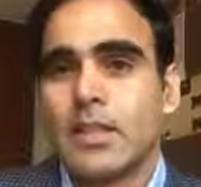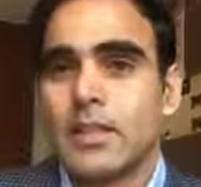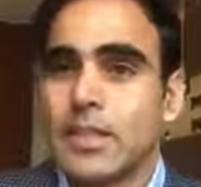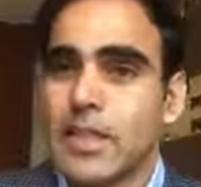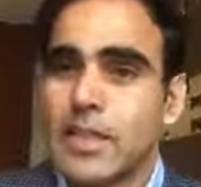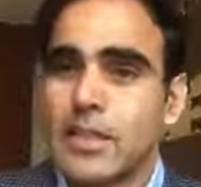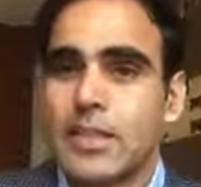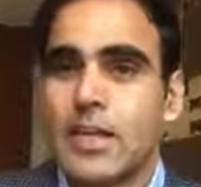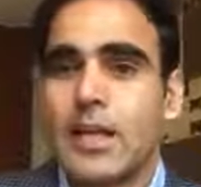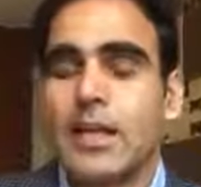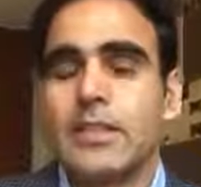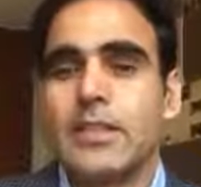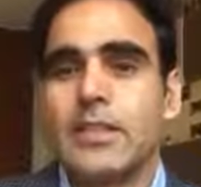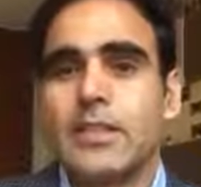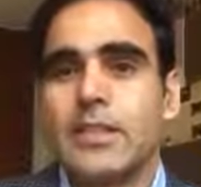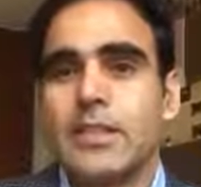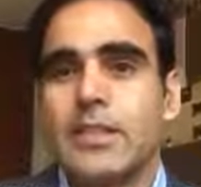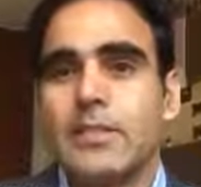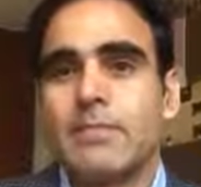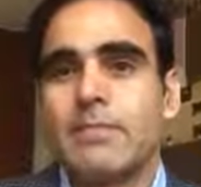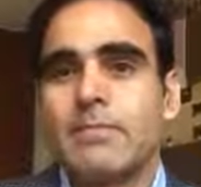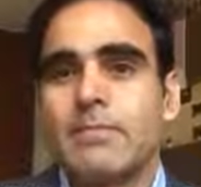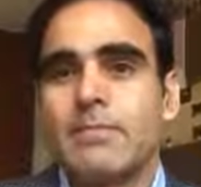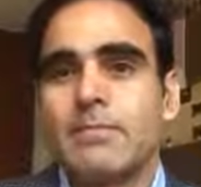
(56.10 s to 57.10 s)
इसके साथ ही
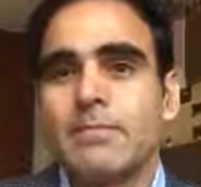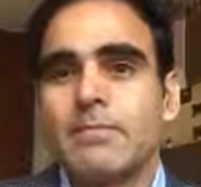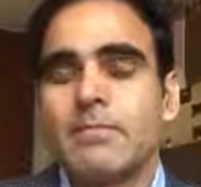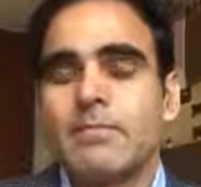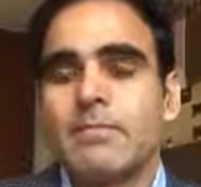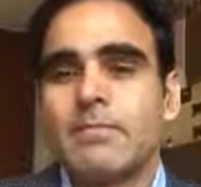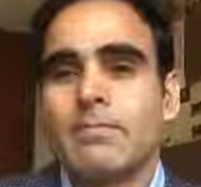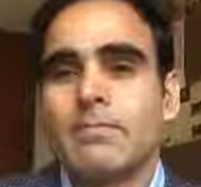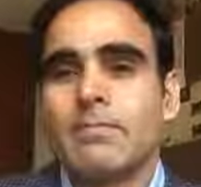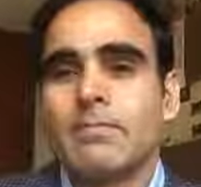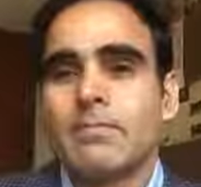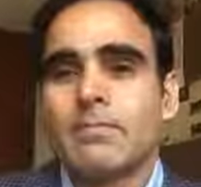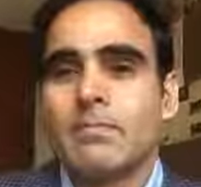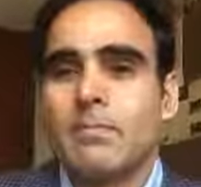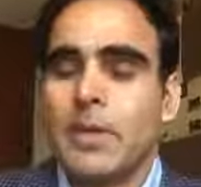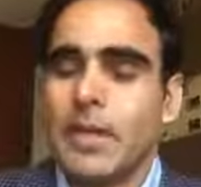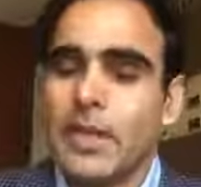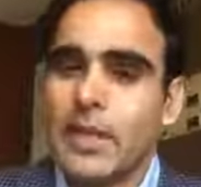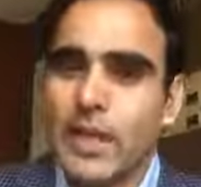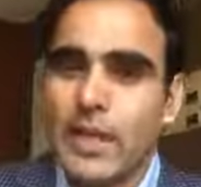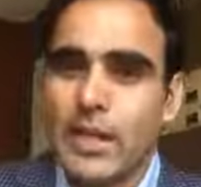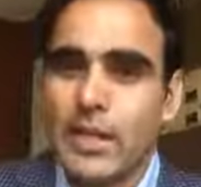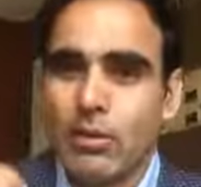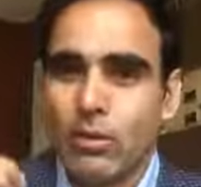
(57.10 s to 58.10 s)

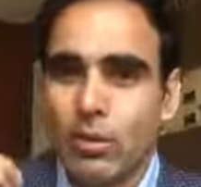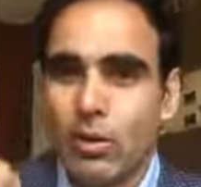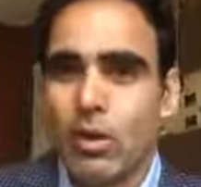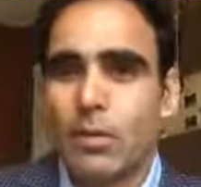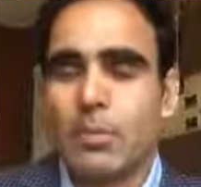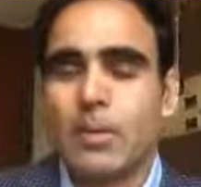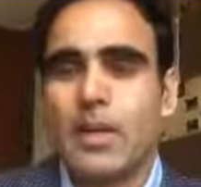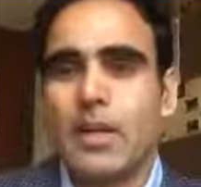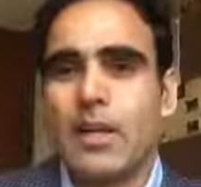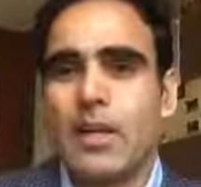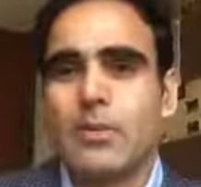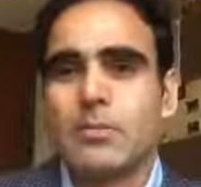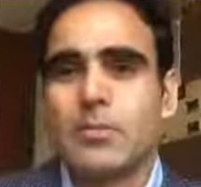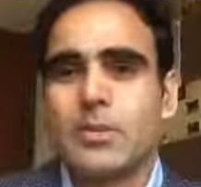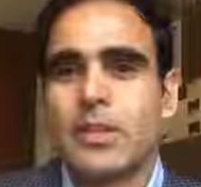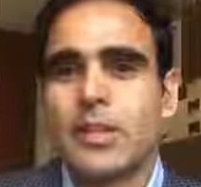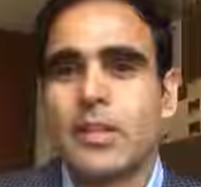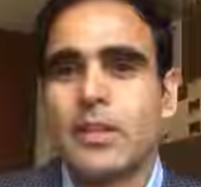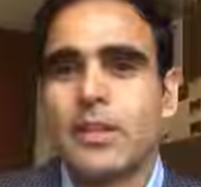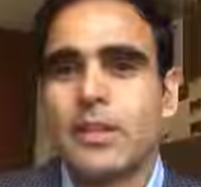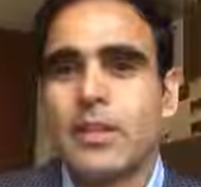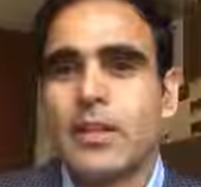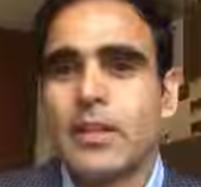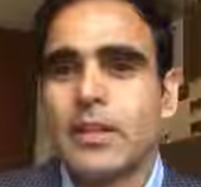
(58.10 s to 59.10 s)
मेरी एक और अपील
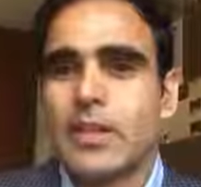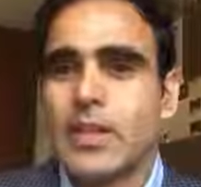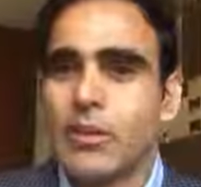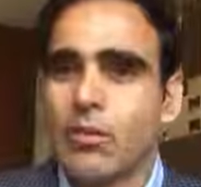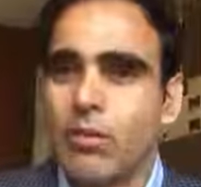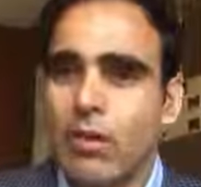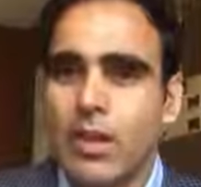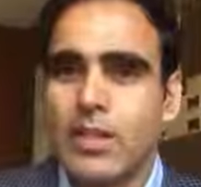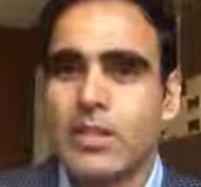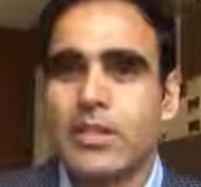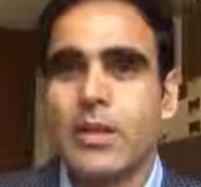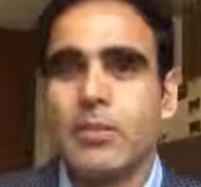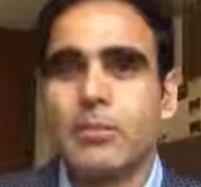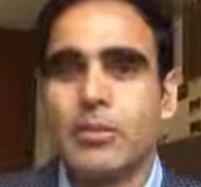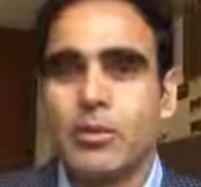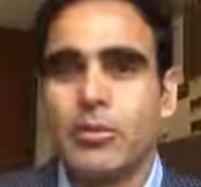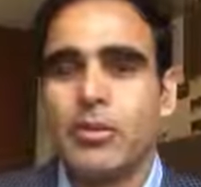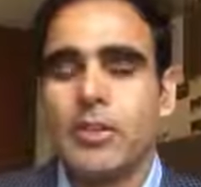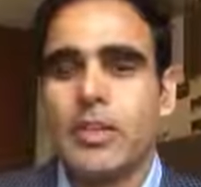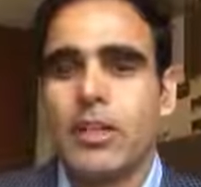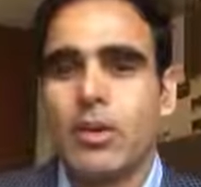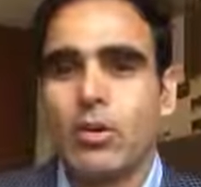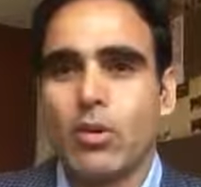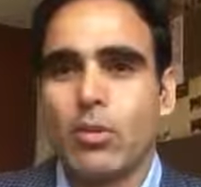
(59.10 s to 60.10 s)
आपसे कि व्हाट्सएप
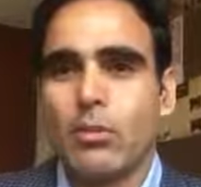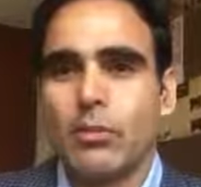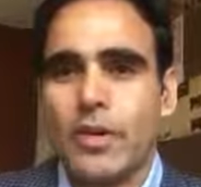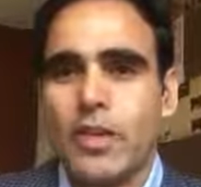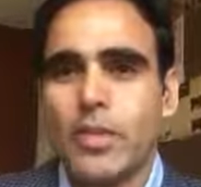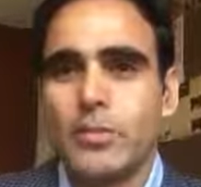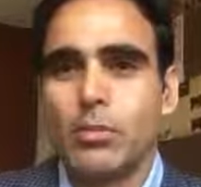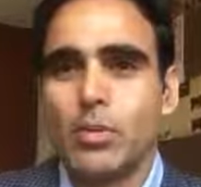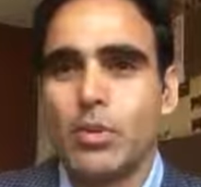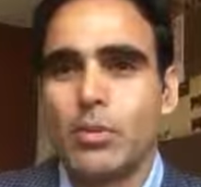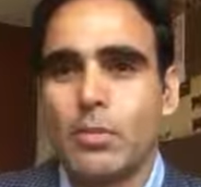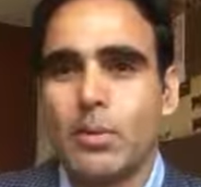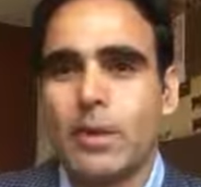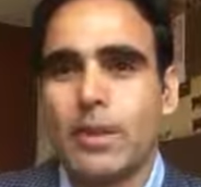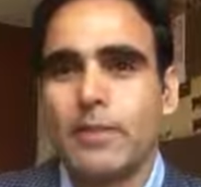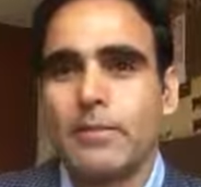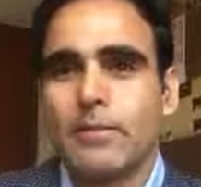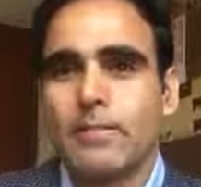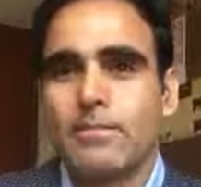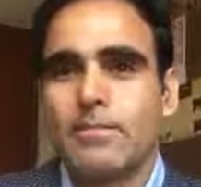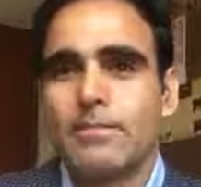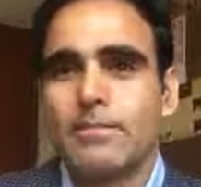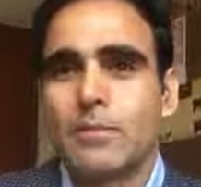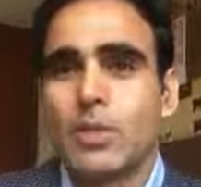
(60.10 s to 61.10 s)
ट्विटर और फेसबुक पे
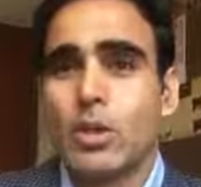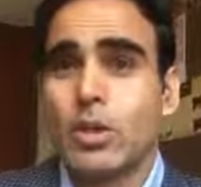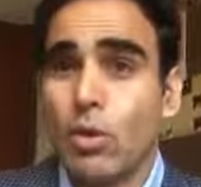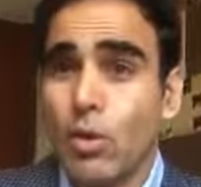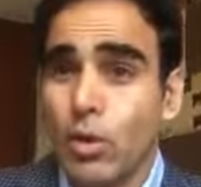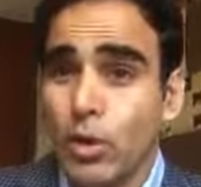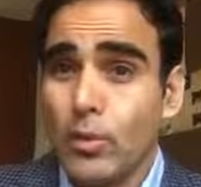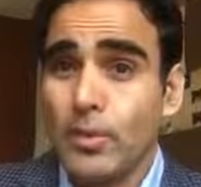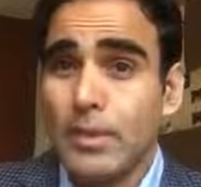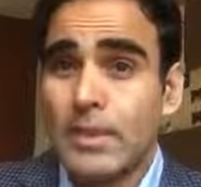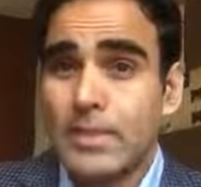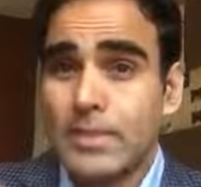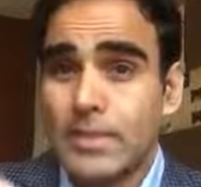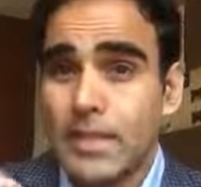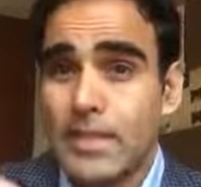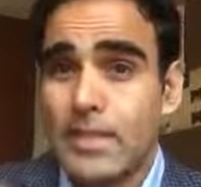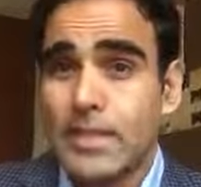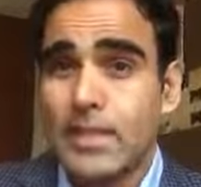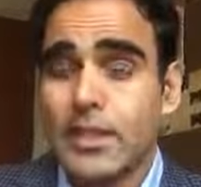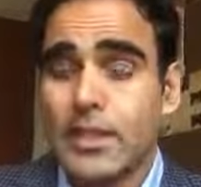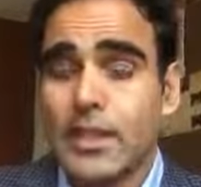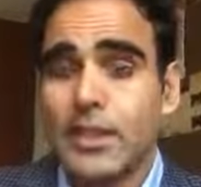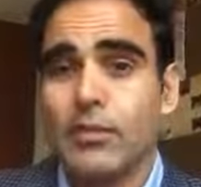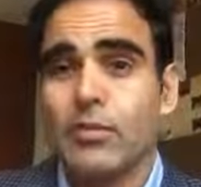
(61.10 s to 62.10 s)
कोई भी
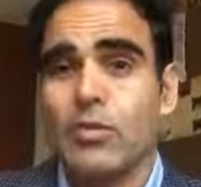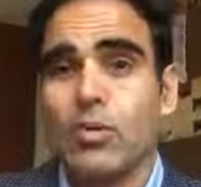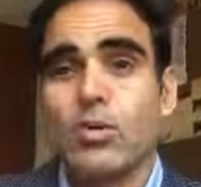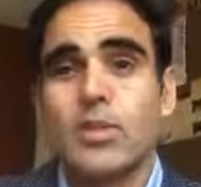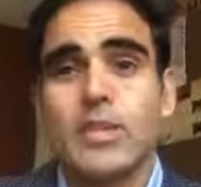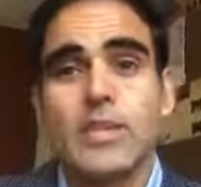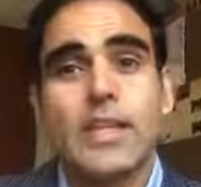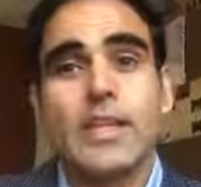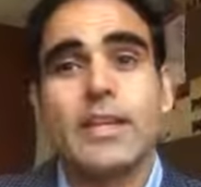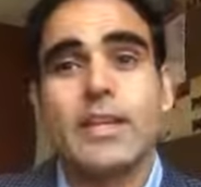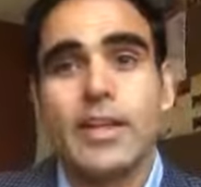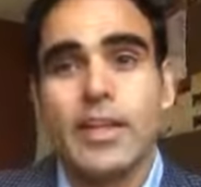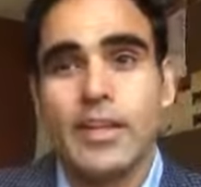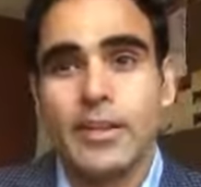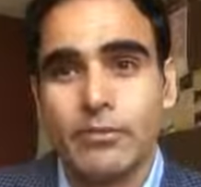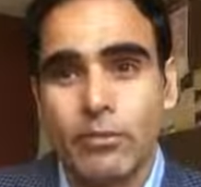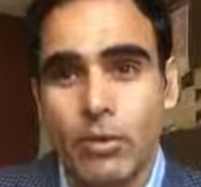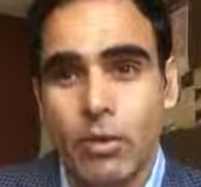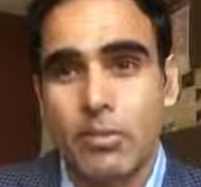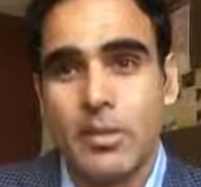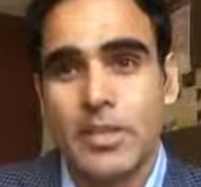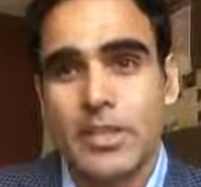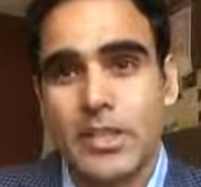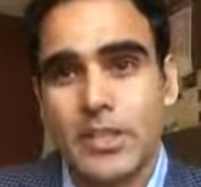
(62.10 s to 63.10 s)
सेंसिटिव और सीक्रेट
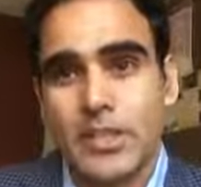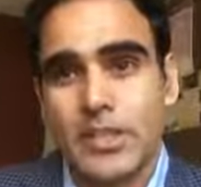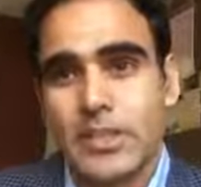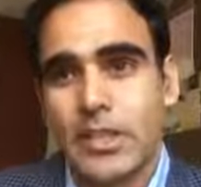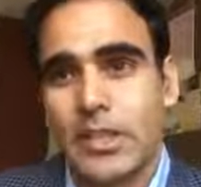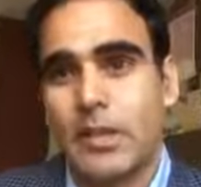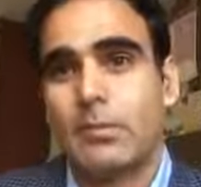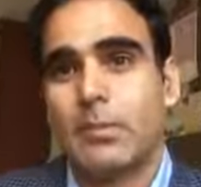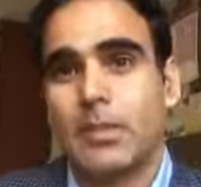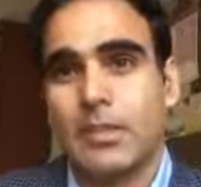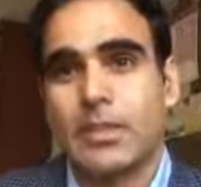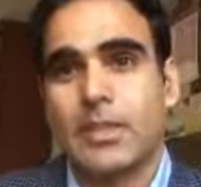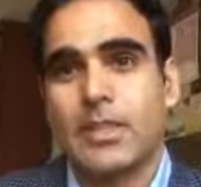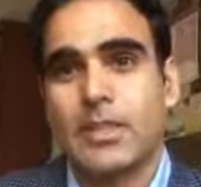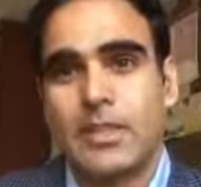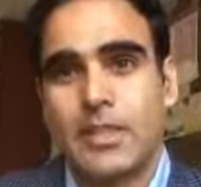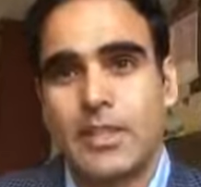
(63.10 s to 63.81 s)
इन्फॉर्मेशन शेयर मत